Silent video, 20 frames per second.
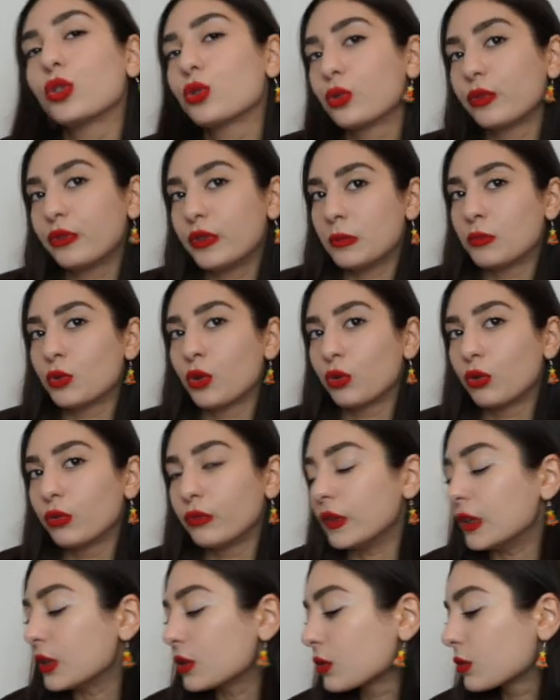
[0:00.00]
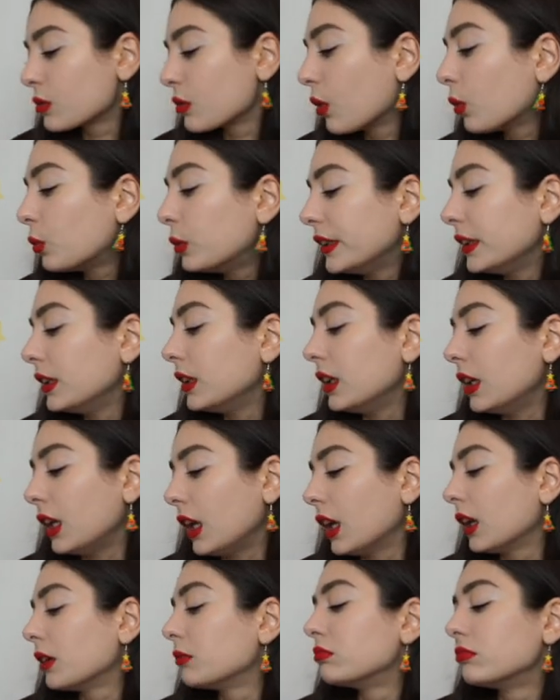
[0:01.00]
sto film non l'ho visto,
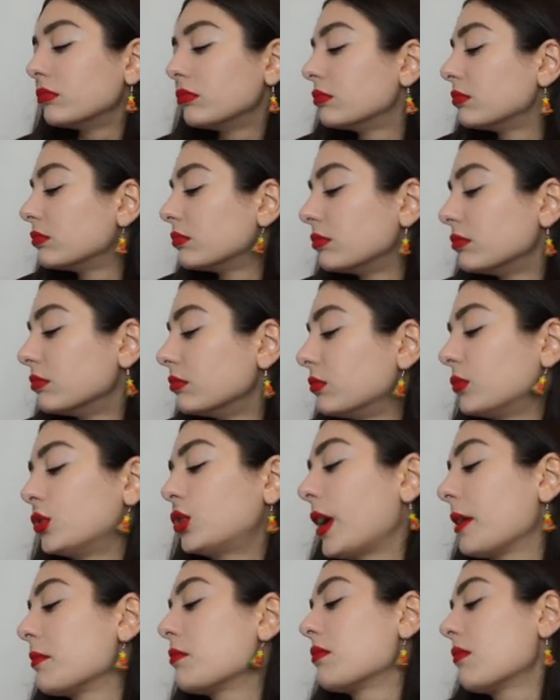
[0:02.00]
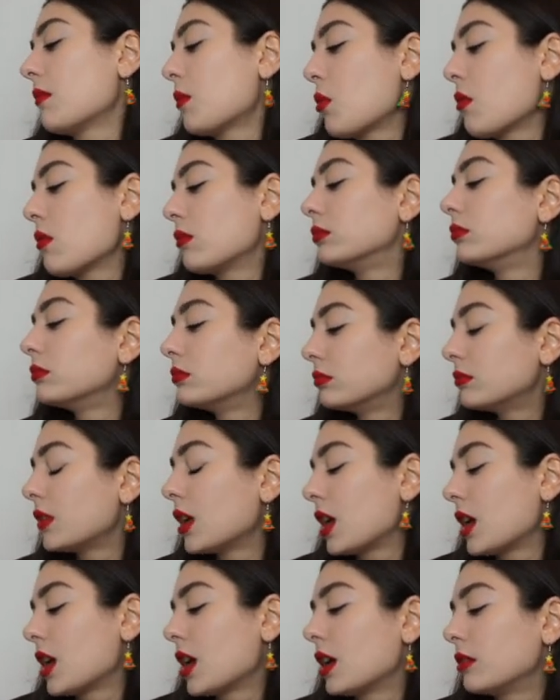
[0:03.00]
quindi cioè, boh,
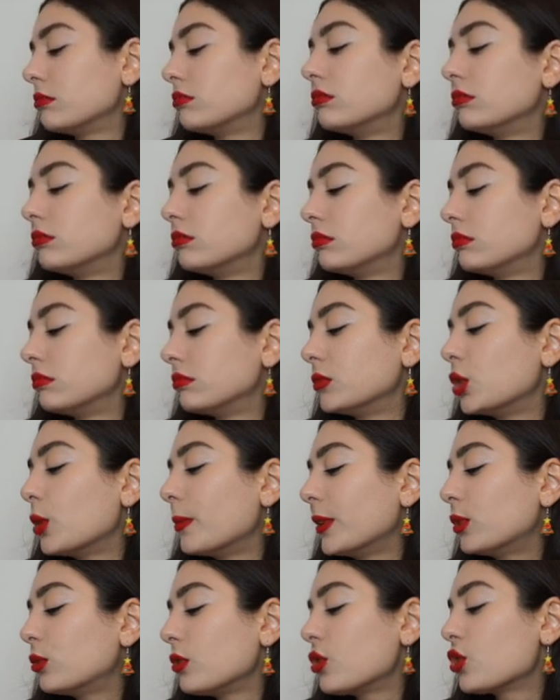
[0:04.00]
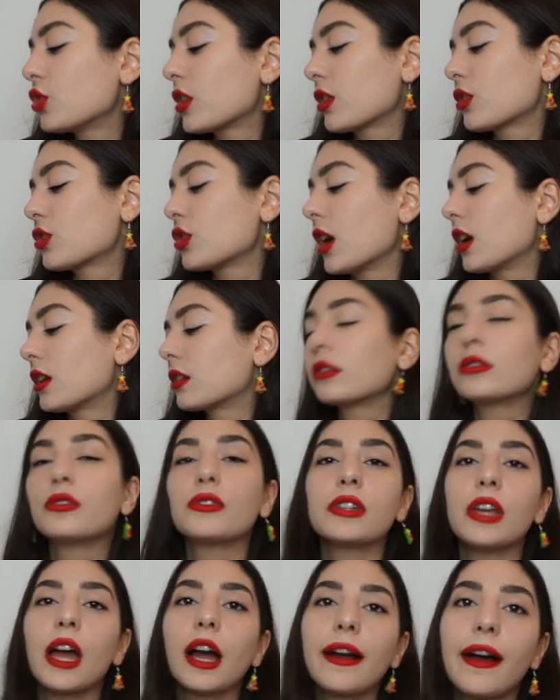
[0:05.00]
eh, mm, lo metto in Jar Jar
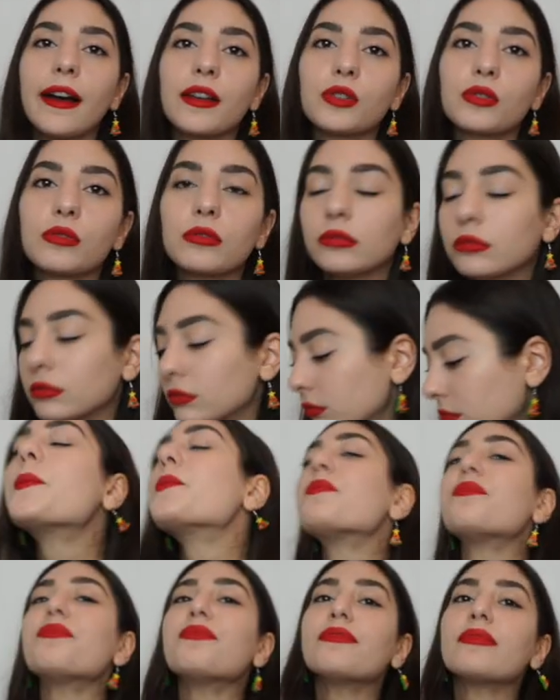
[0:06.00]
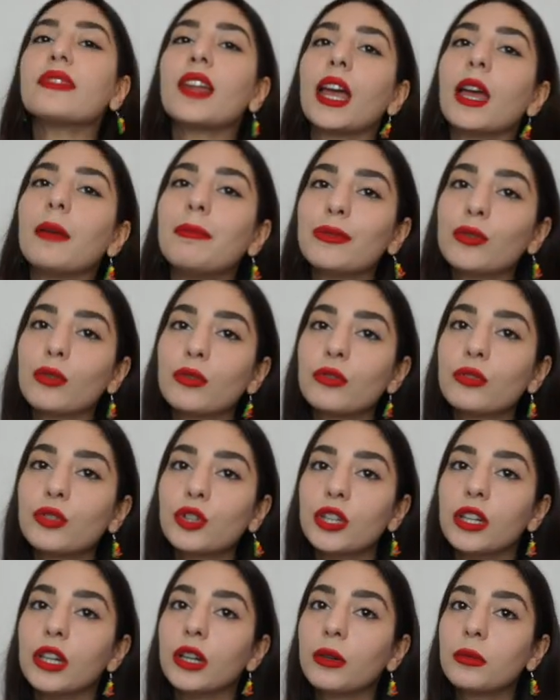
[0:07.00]
così a caso. Episodio
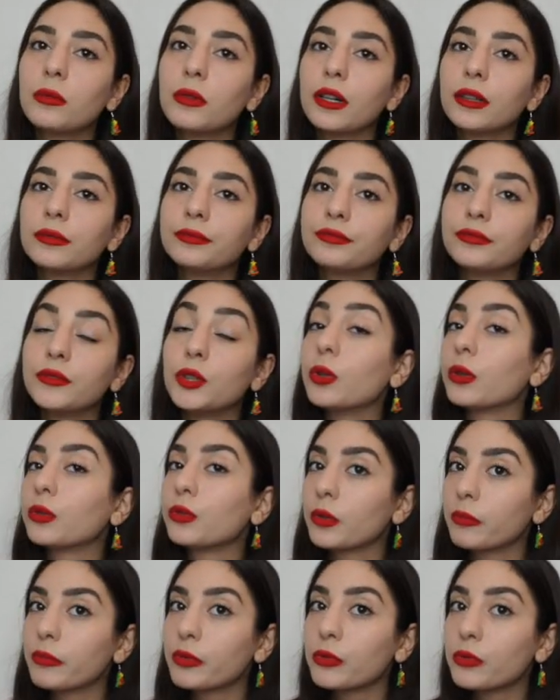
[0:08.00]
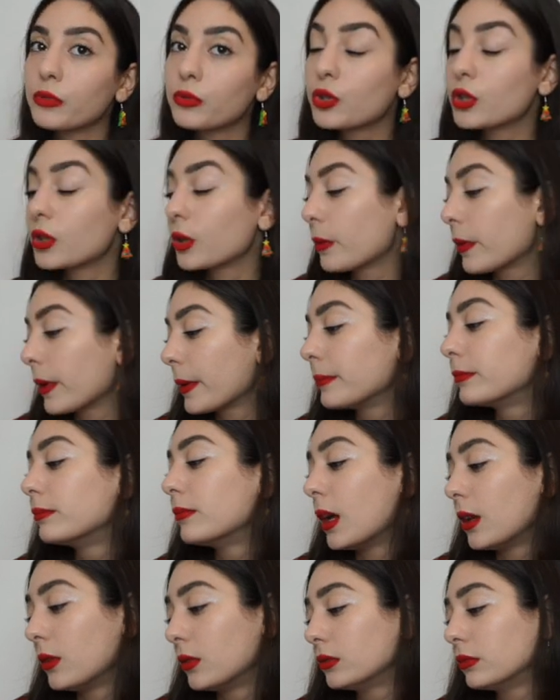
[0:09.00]
5, io adoro episodio 5,
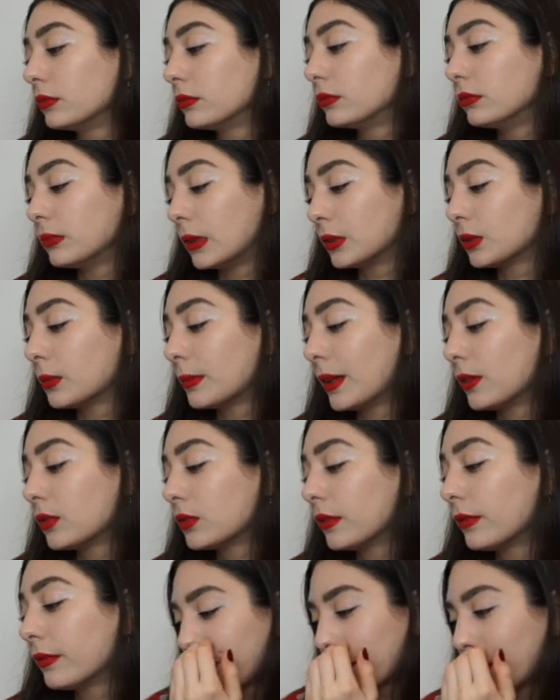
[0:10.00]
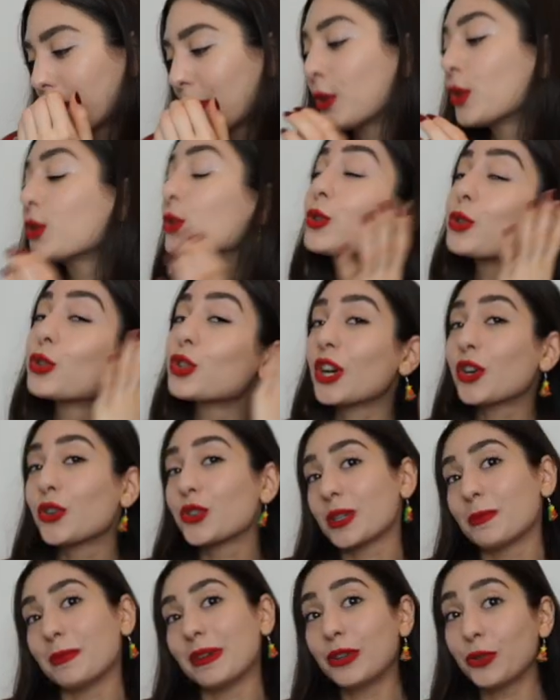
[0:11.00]
bello, bello, bello. Però io so già
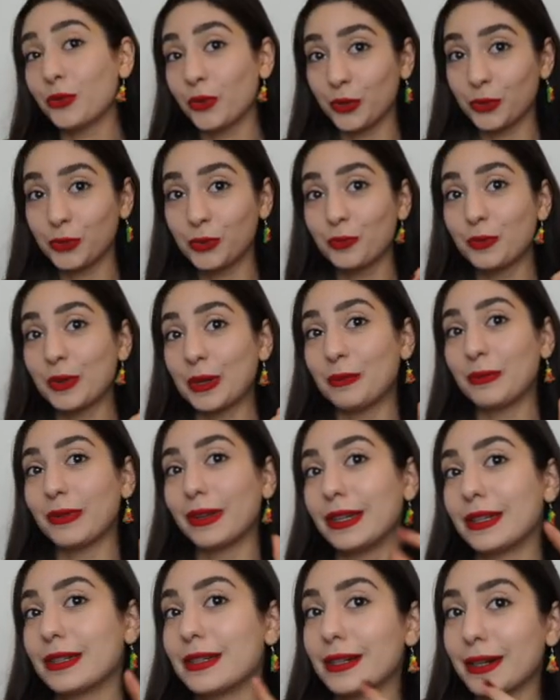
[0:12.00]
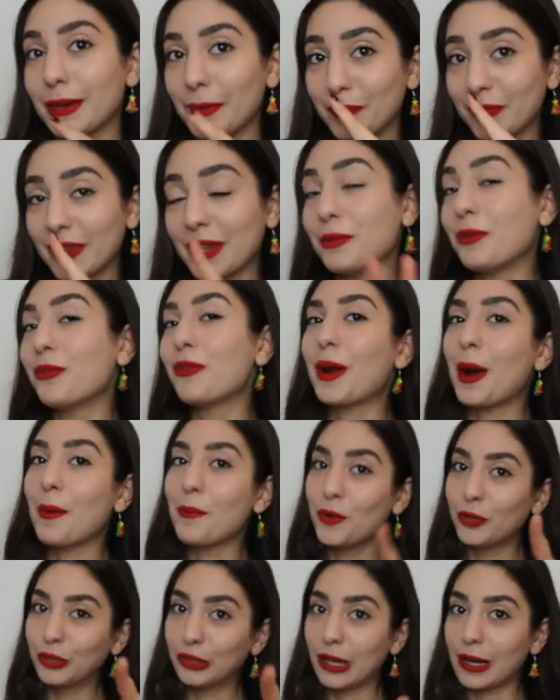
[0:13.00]
cosa metterò in Supreme Leader e vi farà
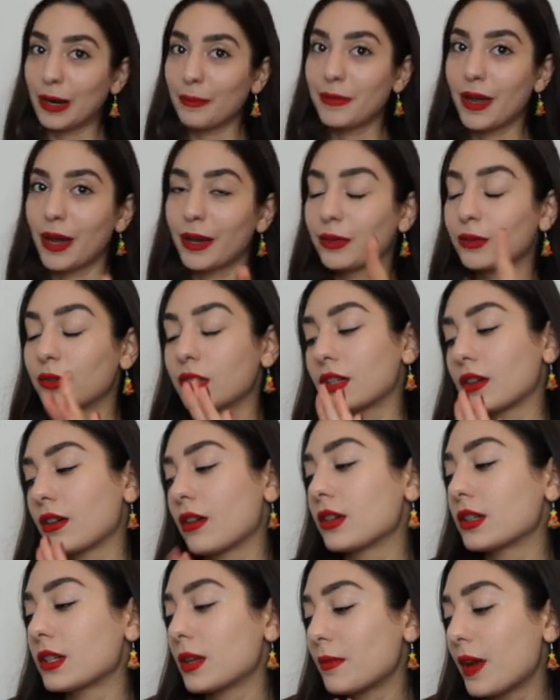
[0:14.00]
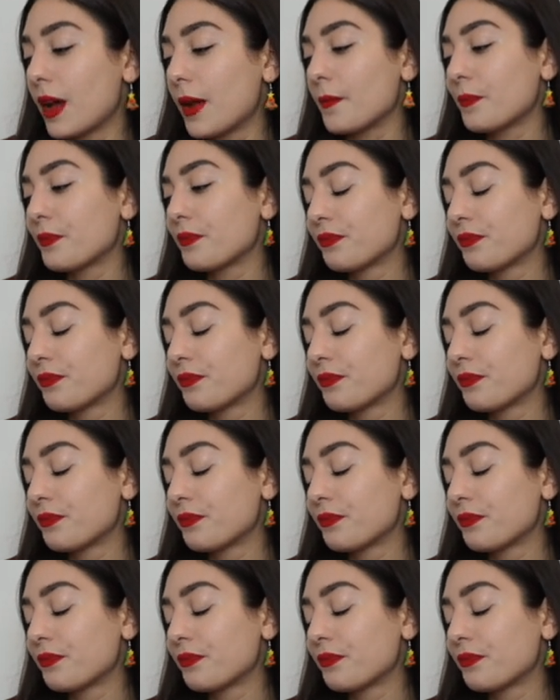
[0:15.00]
molto arrabbiare questa cosa, ma...